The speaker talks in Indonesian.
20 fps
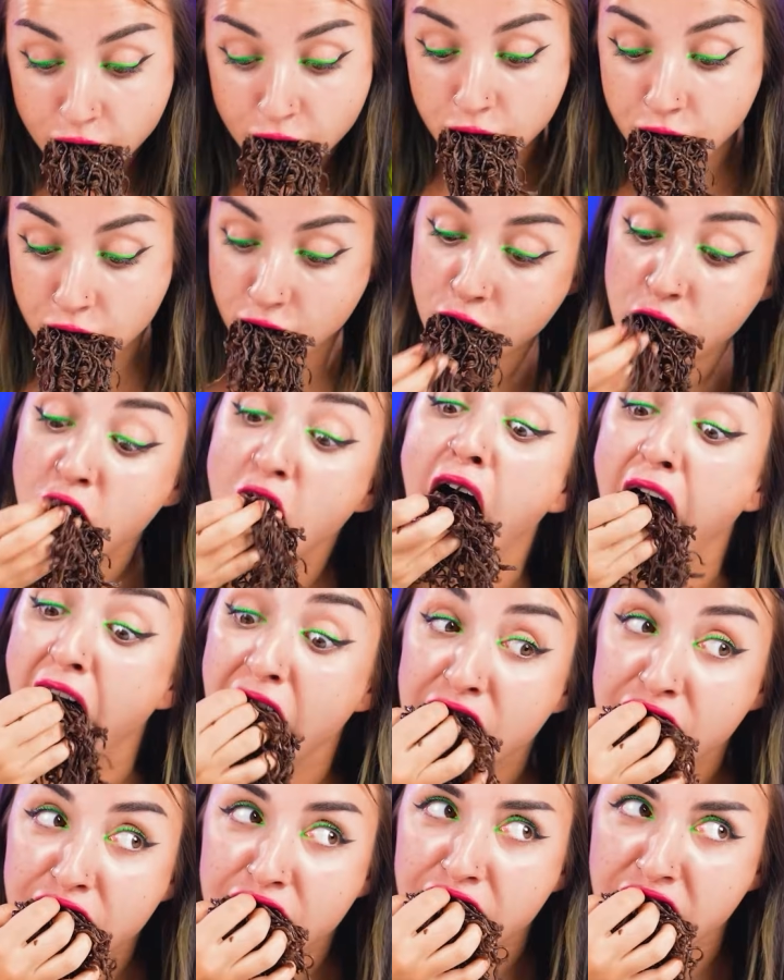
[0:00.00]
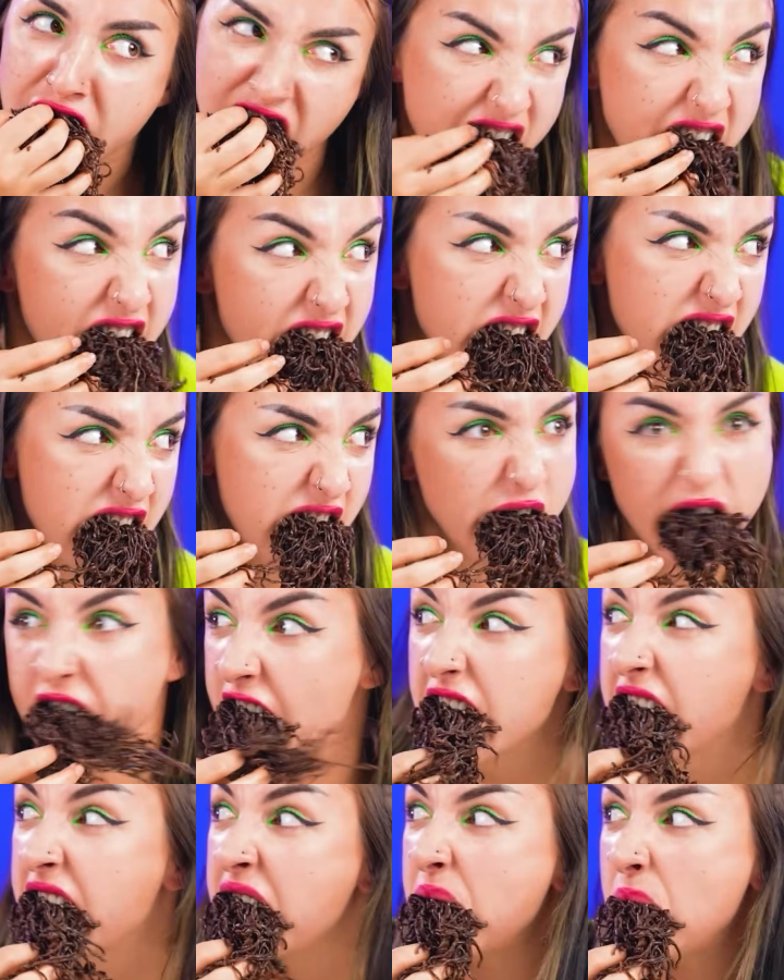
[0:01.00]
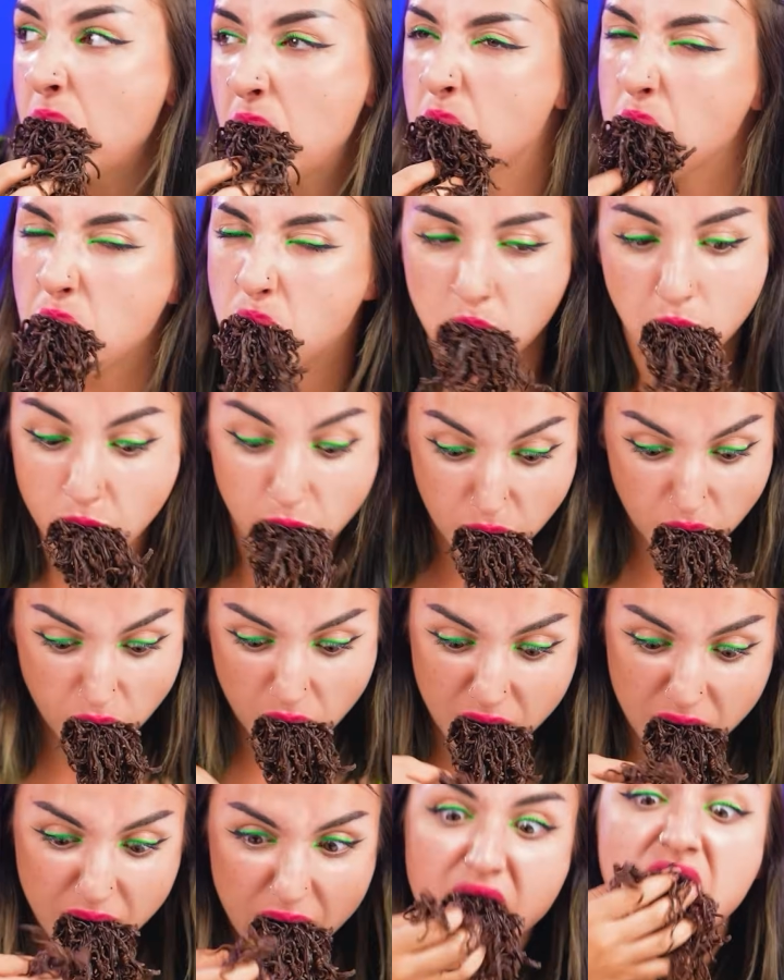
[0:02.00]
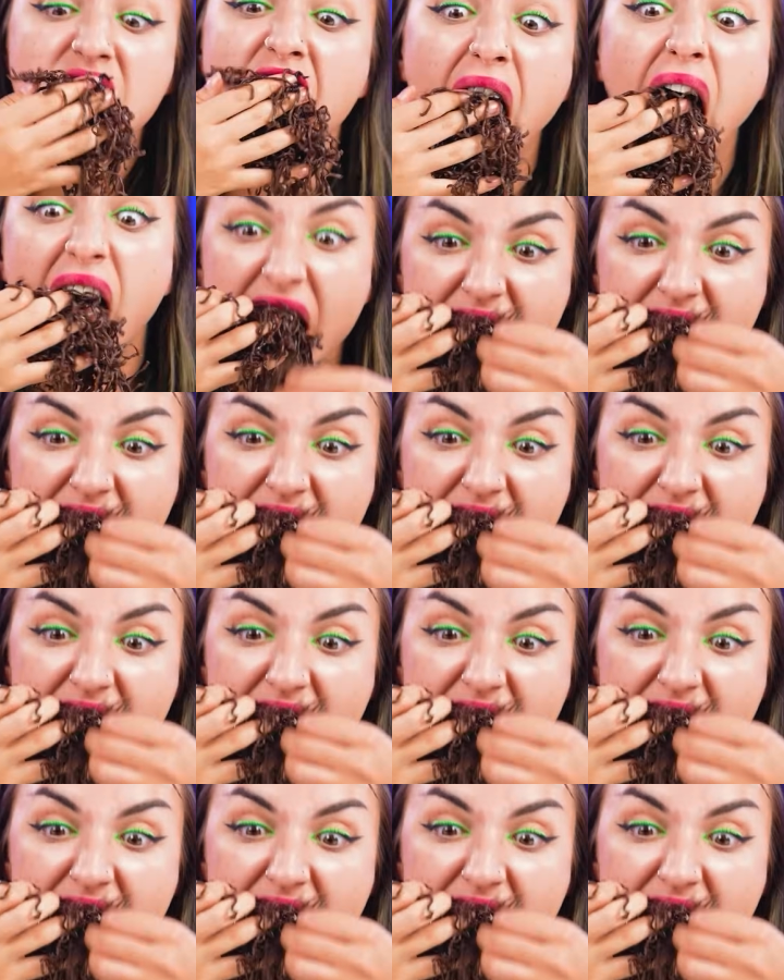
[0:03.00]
Siapapun akan jadi binatang buas saat dia makan mie. Lihat